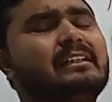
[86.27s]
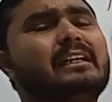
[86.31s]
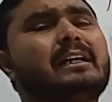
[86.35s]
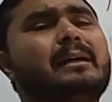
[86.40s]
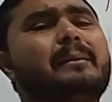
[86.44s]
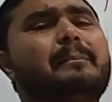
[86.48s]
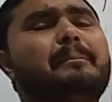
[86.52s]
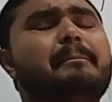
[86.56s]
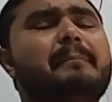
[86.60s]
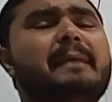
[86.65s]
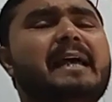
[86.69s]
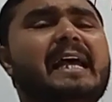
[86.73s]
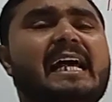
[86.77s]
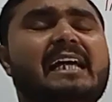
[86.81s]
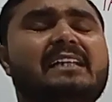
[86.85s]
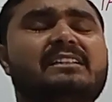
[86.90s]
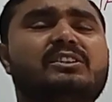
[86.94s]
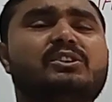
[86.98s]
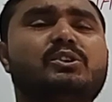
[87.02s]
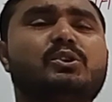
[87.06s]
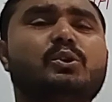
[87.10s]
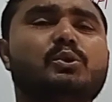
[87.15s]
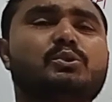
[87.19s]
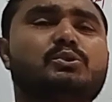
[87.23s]
मैथ
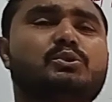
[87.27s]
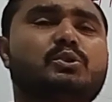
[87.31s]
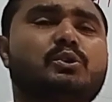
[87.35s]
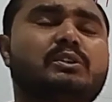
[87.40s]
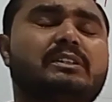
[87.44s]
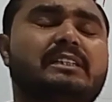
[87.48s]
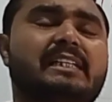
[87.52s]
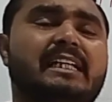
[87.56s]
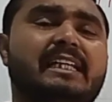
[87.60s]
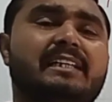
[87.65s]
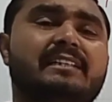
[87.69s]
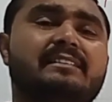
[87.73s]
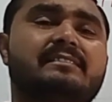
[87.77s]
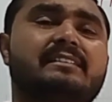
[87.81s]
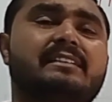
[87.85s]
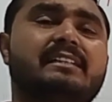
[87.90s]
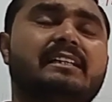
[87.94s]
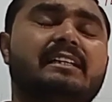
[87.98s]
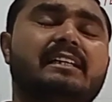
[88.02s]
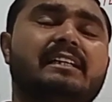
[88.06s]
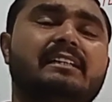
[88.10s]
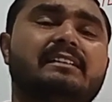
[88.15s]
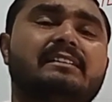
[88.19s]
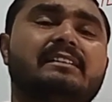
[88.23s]
223 के
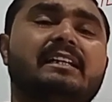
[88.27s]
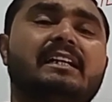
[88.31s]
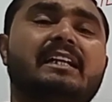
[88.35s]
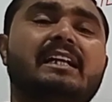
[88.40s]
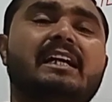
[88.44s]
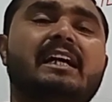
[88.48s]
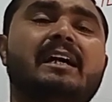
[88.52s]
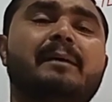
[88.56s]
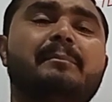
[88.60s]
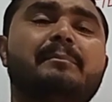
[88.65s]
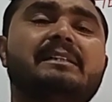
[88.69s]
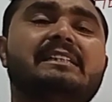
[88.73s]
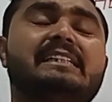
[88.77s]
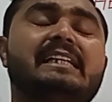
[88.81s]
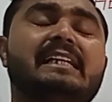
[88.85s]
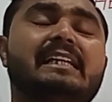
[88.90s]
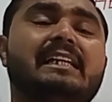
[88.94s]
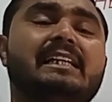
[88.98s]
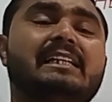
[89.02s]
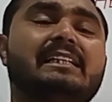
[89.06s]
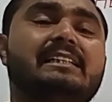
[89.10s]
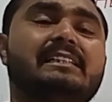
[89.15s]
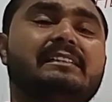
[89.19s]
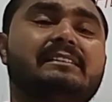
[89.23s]
अंदर हम ये
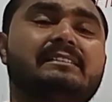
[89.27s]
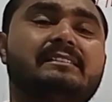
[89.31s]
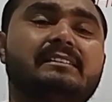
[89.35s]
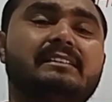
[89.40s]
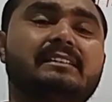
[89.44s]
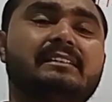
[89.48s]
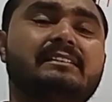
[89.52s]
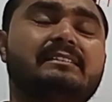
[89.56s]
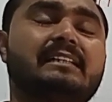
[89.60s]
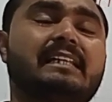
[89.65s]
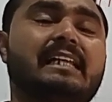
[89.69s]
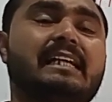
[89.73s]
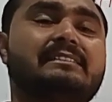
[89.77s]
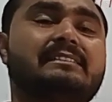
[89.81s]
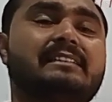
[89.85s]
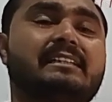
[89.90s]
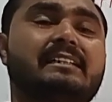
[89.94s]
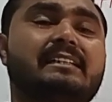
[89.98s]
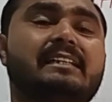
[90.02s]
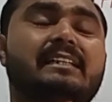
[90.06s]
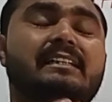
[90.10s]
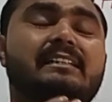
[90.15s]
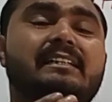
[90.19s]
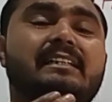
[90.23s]
इस इस लेक्चर के
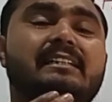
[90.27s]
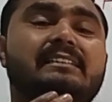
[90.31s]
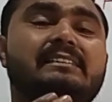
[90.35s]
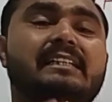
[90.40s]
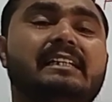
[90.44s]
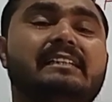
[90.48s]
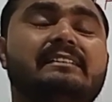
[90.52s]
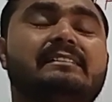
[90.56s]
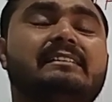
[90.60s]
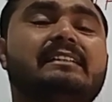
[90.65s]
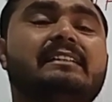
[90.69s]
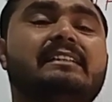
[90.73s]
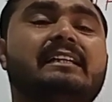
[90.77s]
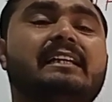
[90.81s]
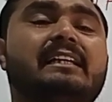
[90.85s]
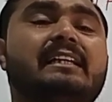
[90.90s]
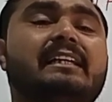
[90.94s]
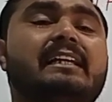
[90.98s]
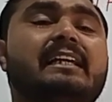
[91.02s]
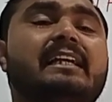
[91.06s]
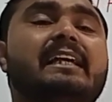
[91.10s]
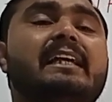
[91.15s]
अंदर ये सीखेंगे